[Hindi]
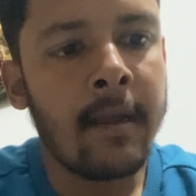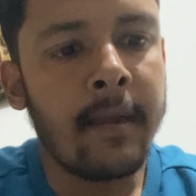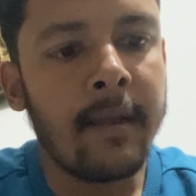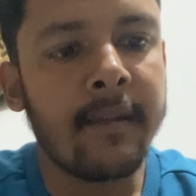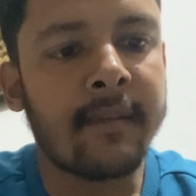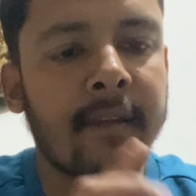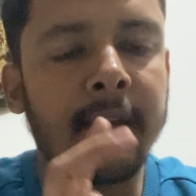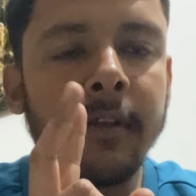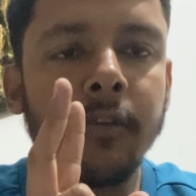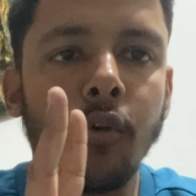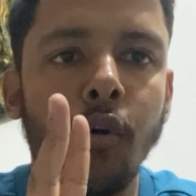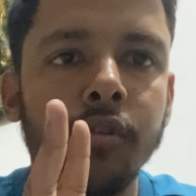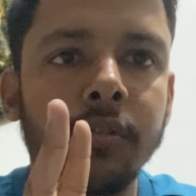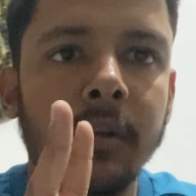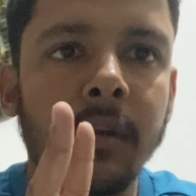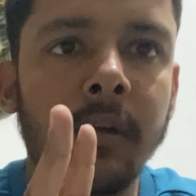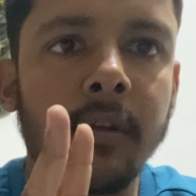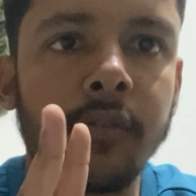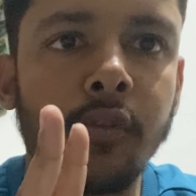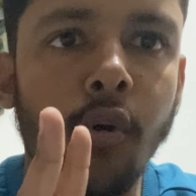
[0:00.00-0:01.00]
इसकी दो
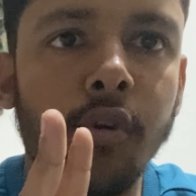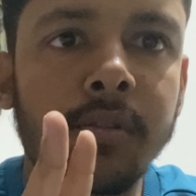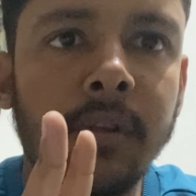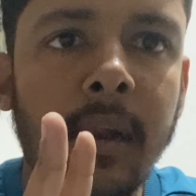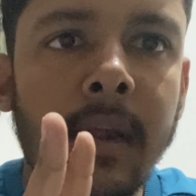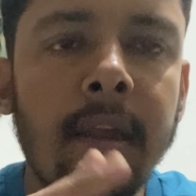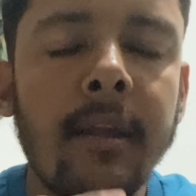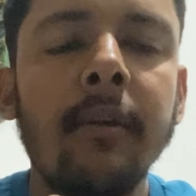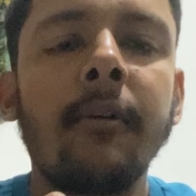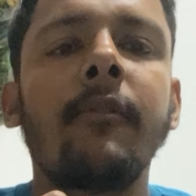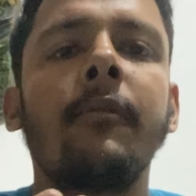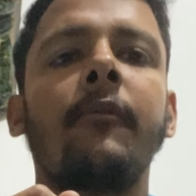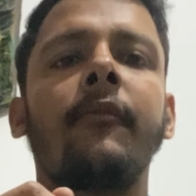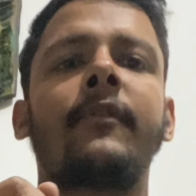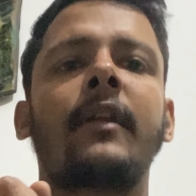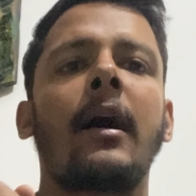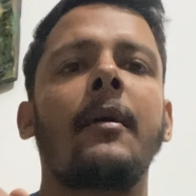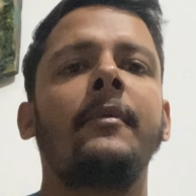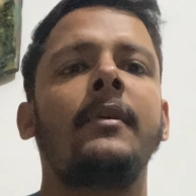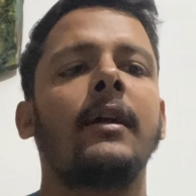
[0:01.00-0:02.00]
दो तरह की
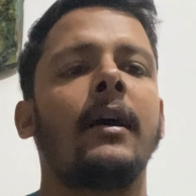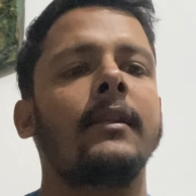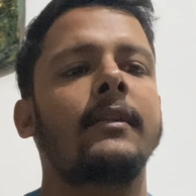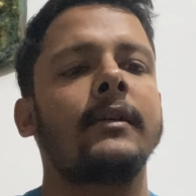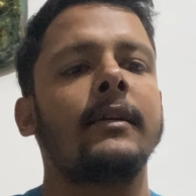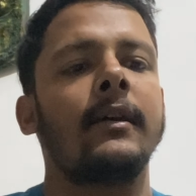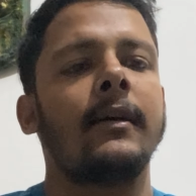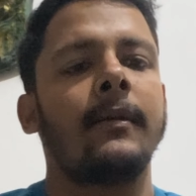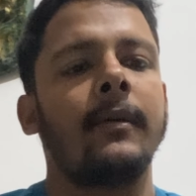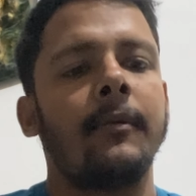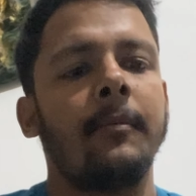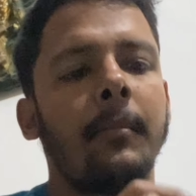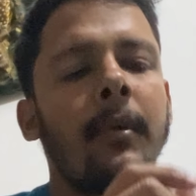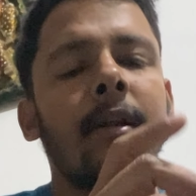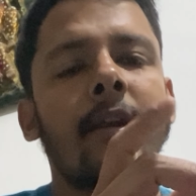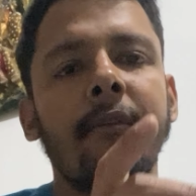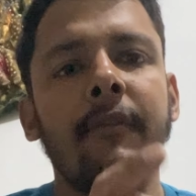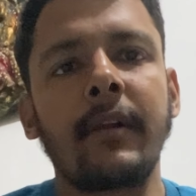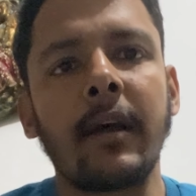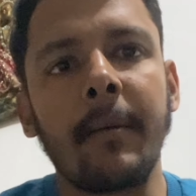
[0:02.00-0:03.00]
विटामिन आती है
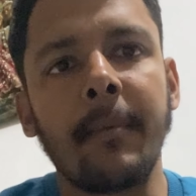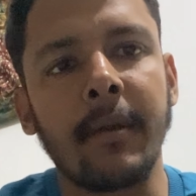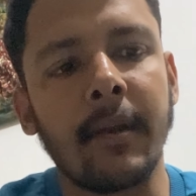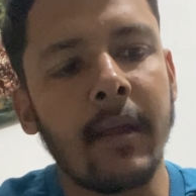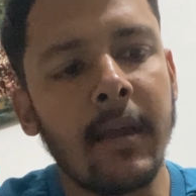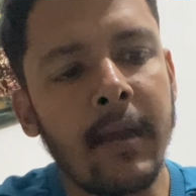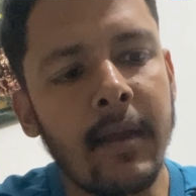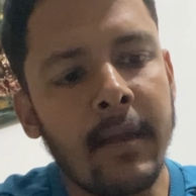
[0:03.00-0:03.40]
मल्टी विटामिन